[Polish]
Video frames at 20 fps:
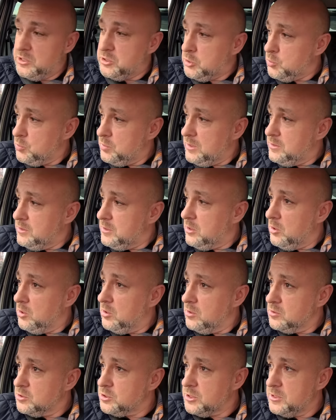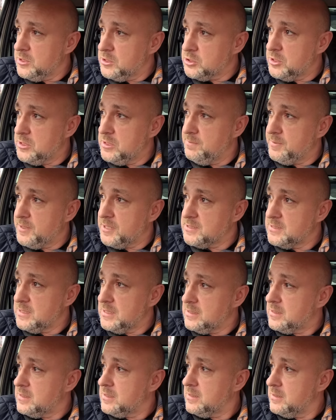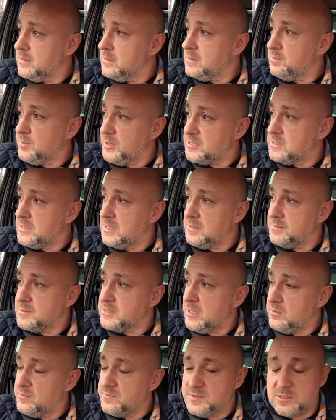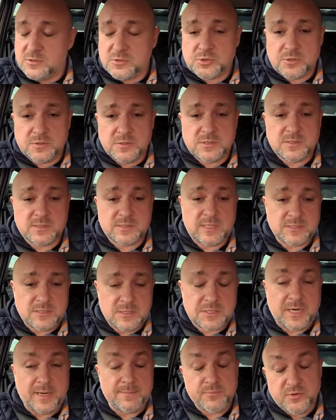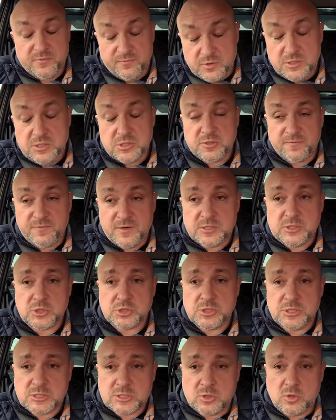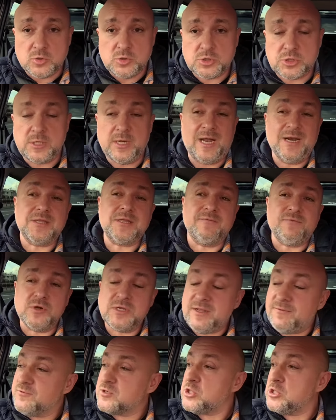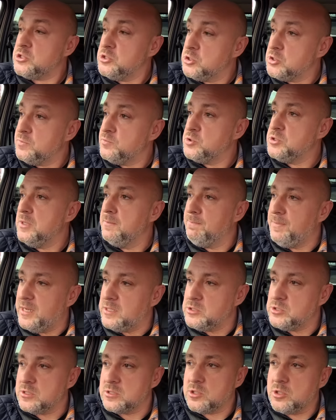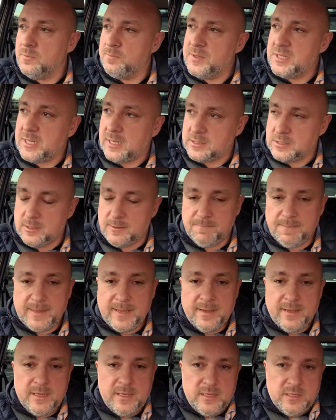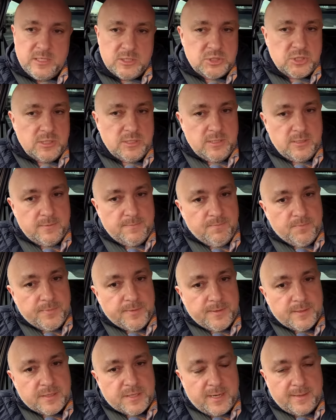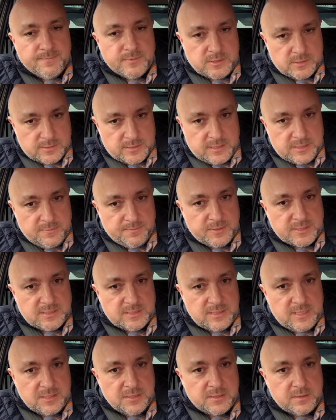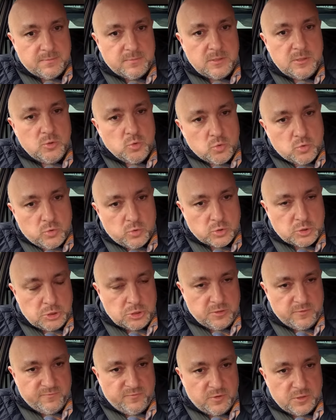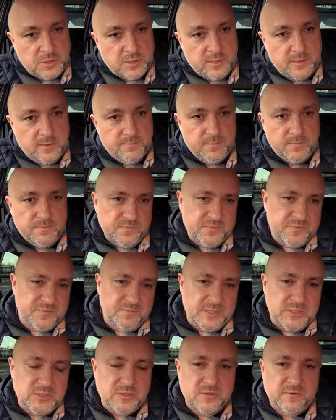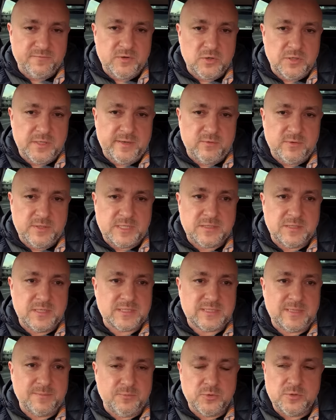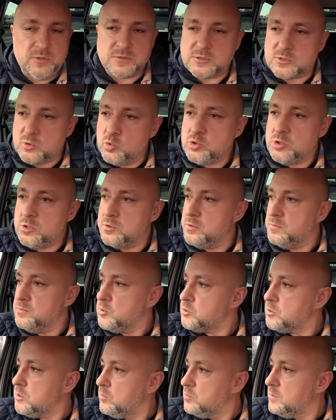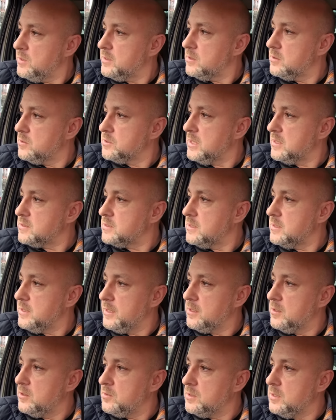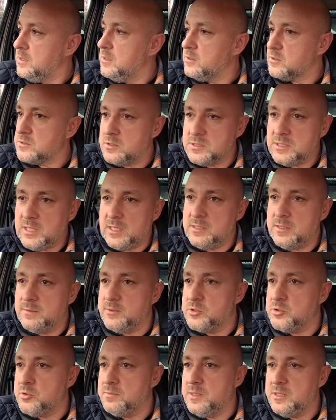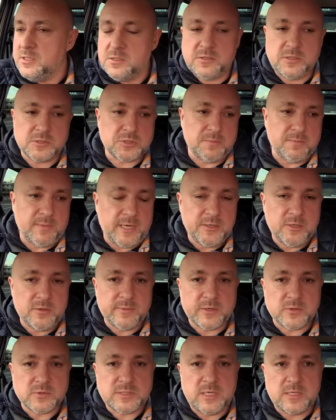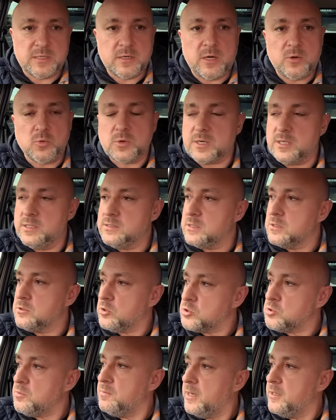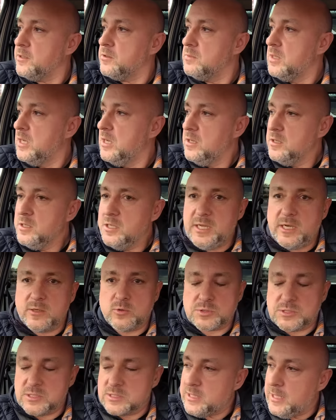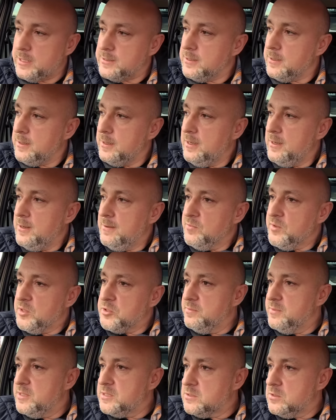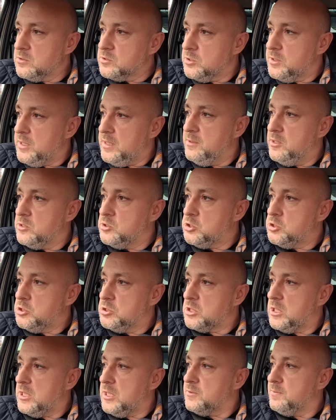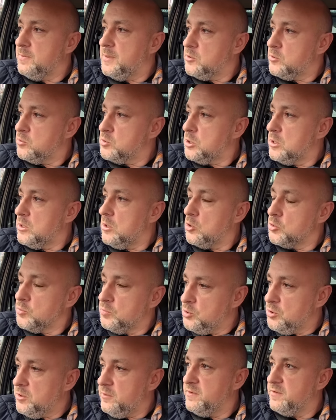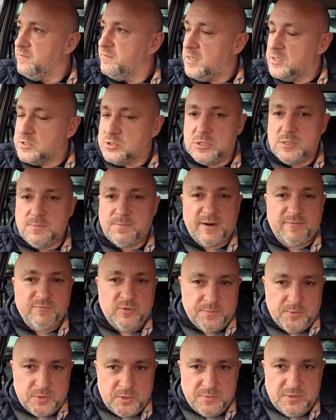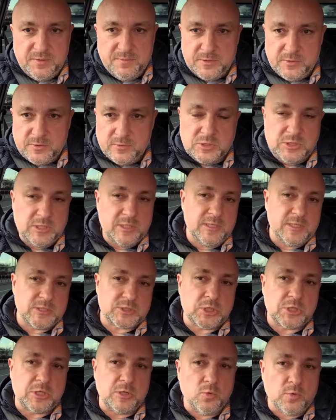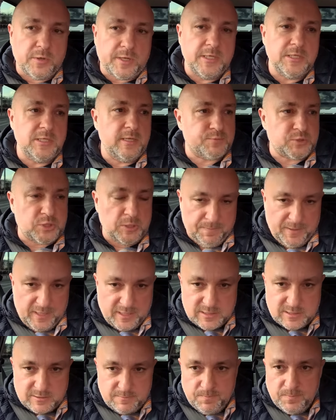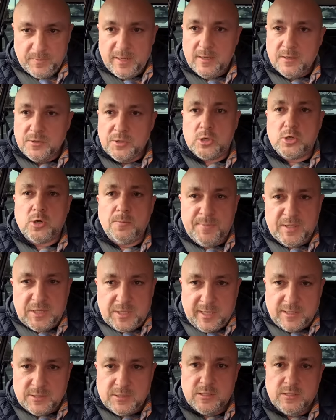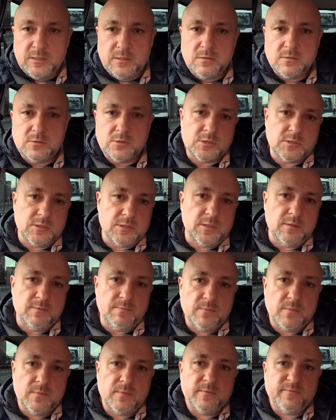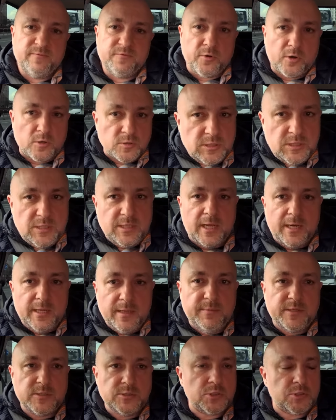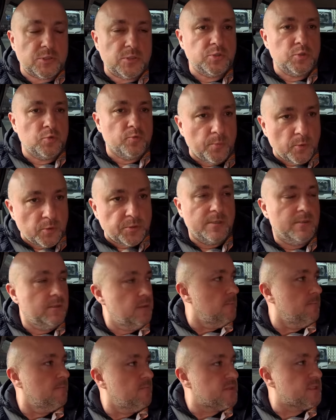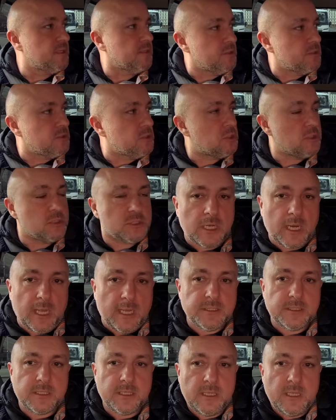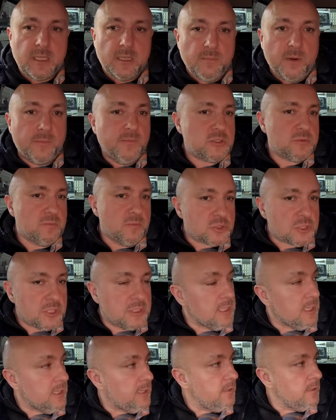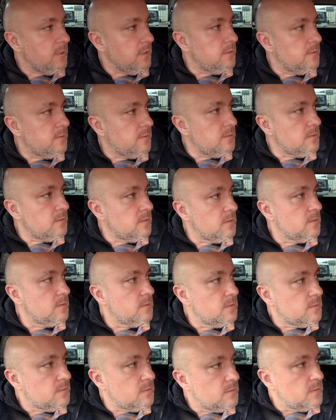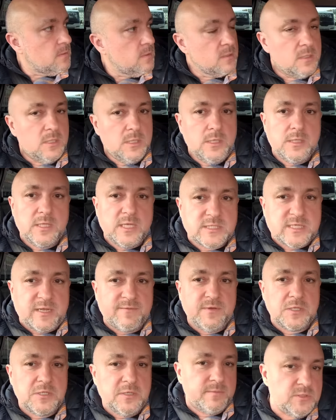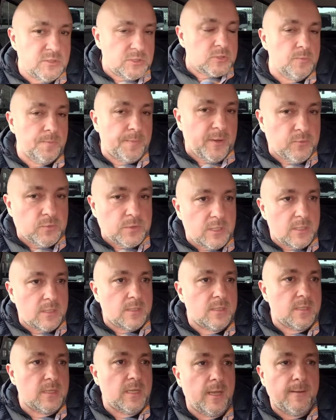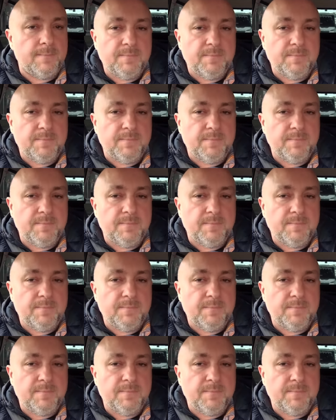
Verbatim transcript: się tu na nikogo, że jeżeli prezydent prezydentem Stanów Zjednoczonych zostanie Trump, to wojna się faktycznie skończy. Ale ta wojna wcześniej czy później będzie. Tylko pytanie, jeżeli Trump zostanie prezydentem i ukróci tą wojnę, będzie to wyglądało następująco. Usiądą do stołu negocjacyjnego i Rosjanie będą mieli to, co mają, a, Rosja, a Ukraińcy to, co mają. I tak już zostanie. Natomiast no, co najmniej 10 lat będą się odbudowywać i prawdopodobnie będą chcieli jeszcze tej Ukrainie przypiec. Tylko pytanie, czy w Rosji dalej będzie rządził Putin za te 10 lat? Bo być może nie. I nastawienie będzie zupełnie inne.